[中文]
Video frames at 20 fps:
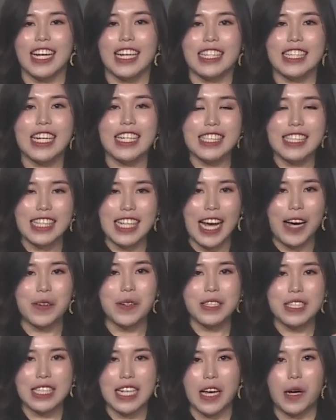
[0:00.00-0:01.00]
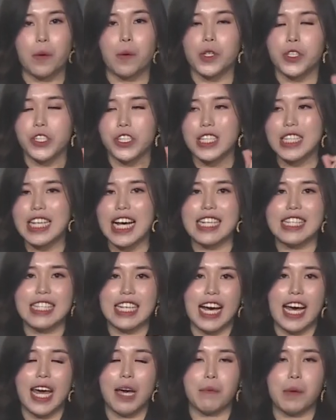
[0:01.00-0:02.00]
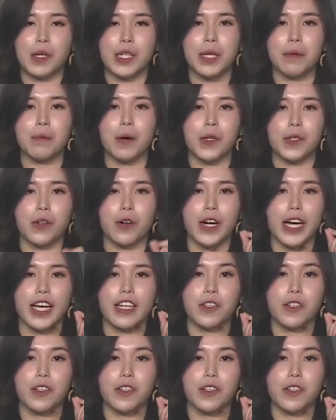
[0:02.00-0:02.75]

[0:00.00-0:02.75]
那调节，我时常讲 hemohemo 有